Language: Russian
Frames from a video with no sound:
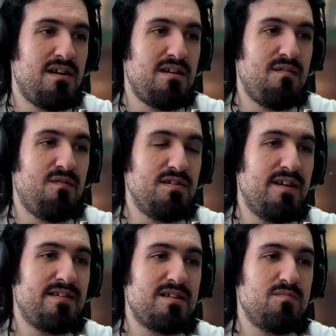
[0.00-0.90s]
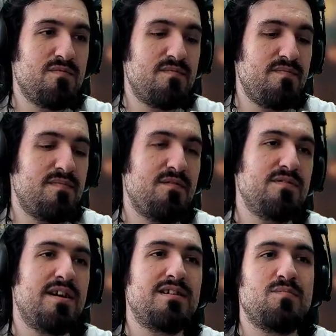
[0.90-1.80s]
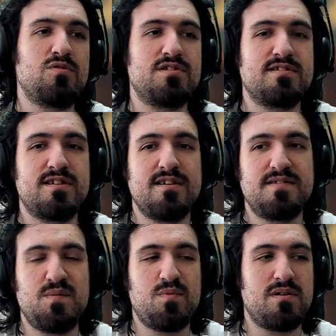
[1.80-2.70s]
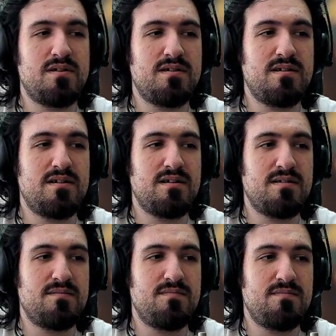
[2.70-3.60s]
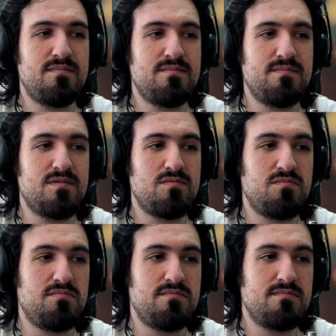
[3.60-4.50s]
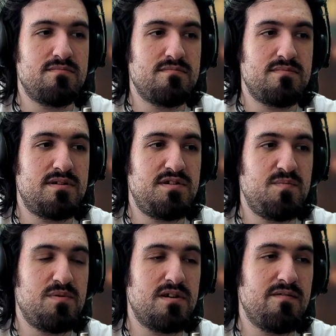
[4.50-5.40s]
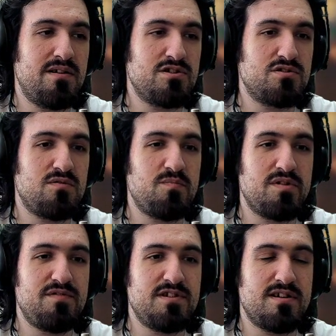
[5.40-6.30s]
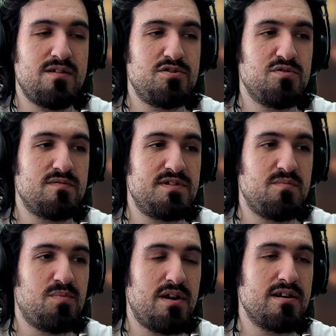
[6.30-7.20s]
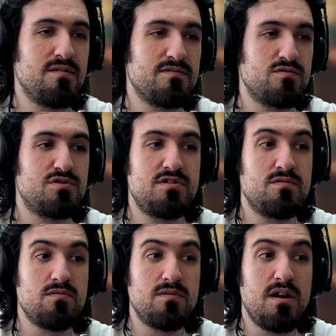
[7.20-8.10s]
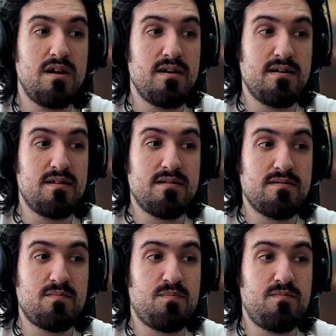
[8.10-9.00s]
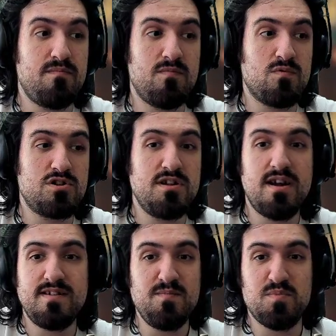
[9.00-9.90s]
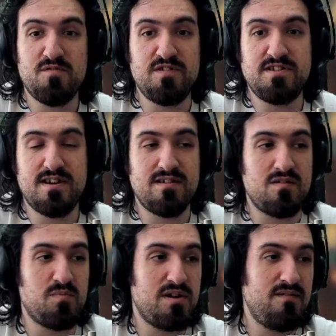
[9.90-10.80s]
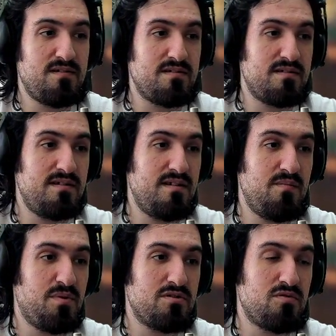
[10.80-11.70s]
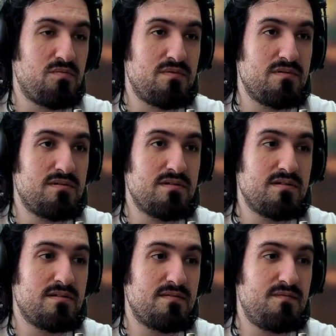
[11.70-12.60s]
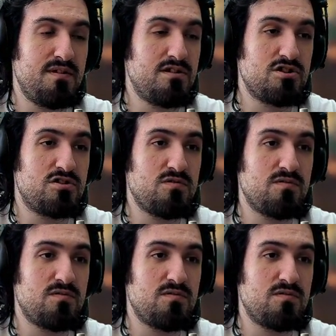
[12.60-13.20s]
Вы, наверное, вы, наверное, можете сказать, типа, а, ну, ты типа говоришь, что он профессионал, а что он всем проигрывает? Слушайте, ну, он же не один профессионал, правильно? И потом, э, видно же, что